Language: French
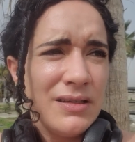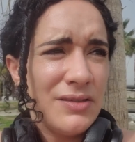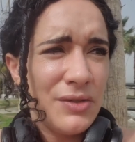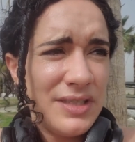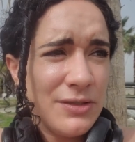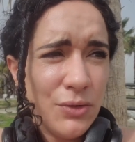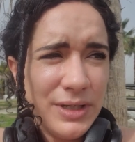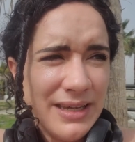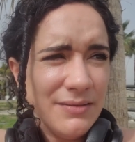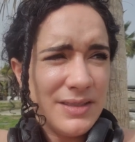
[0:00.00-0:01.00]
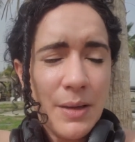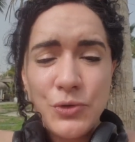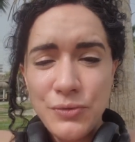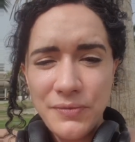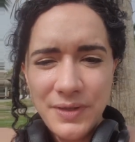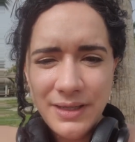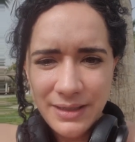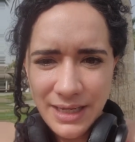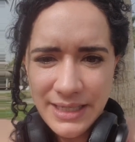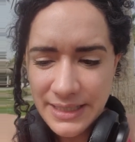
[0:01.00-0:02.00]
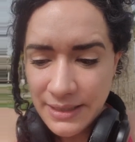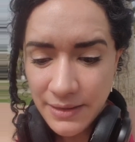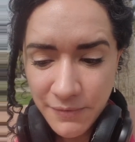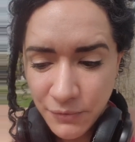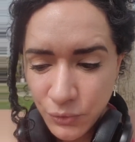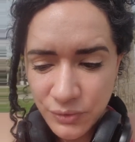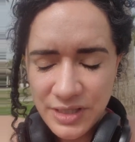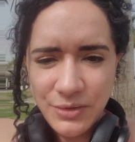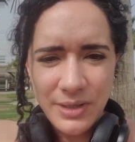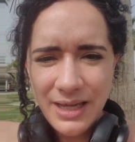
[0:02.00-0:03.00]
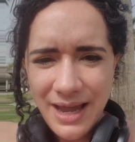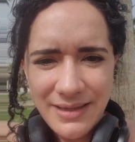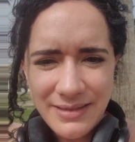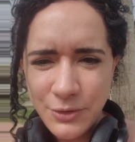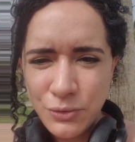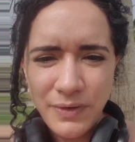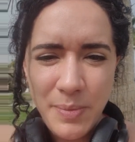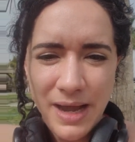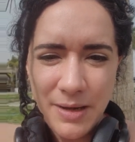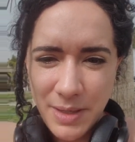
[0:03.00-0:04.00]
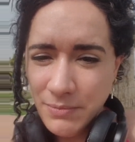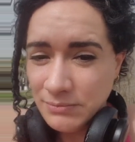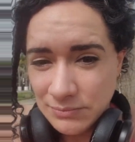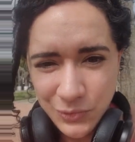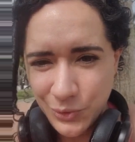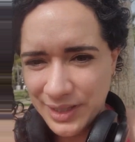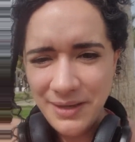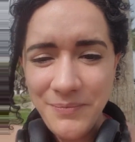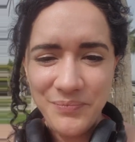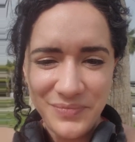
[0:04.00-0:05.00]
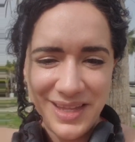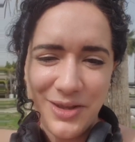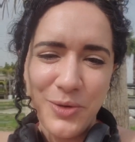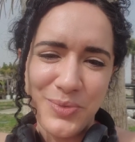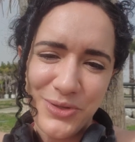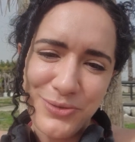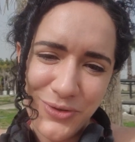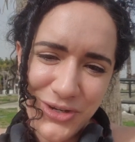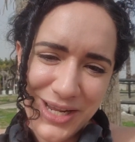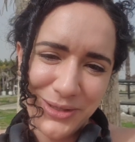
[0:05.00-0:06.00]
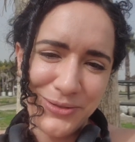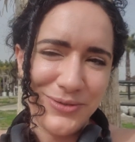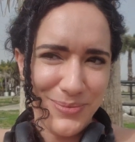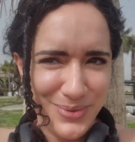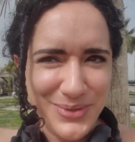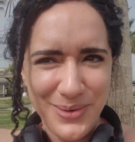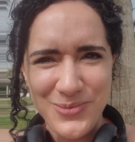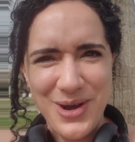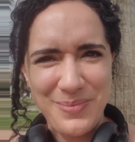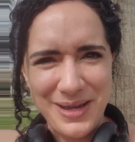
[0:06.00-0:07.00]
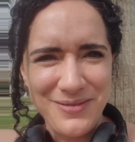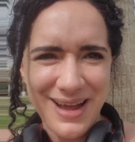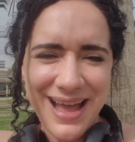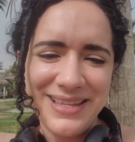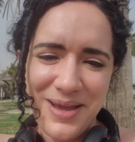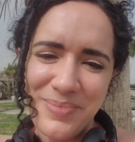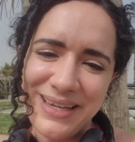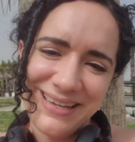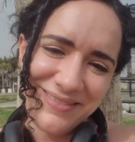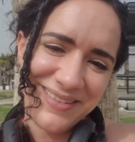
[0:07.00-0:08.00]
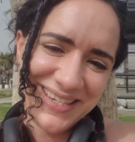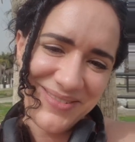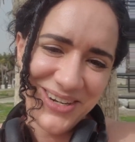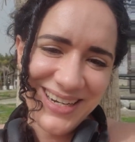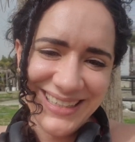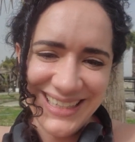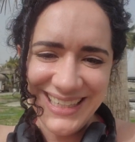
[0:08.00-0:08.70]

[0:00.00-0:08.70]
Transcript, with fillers: se disent ok, ça me suffit et qui vont continuer à essayer de trouver par elles-mêmes. Ok. D'ailleurs, bien souvent, je les retrouve plusieurs mois après, voire années après, elles viennent chez moi.